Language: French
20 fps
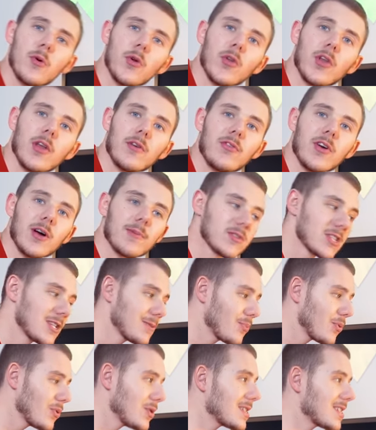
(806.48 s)
mais on en a fait un
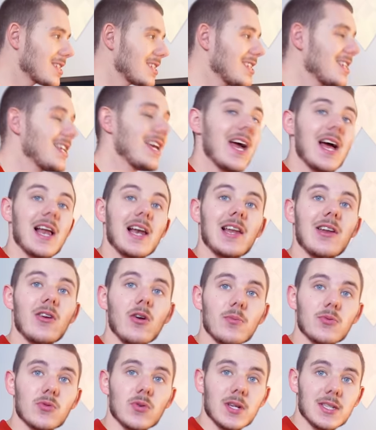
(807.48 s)
petit peu ici. Les
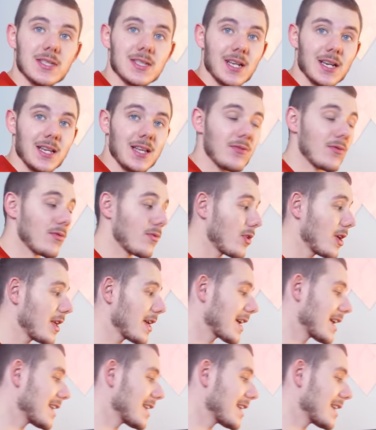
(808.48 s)
lampes sont installées, vous voyez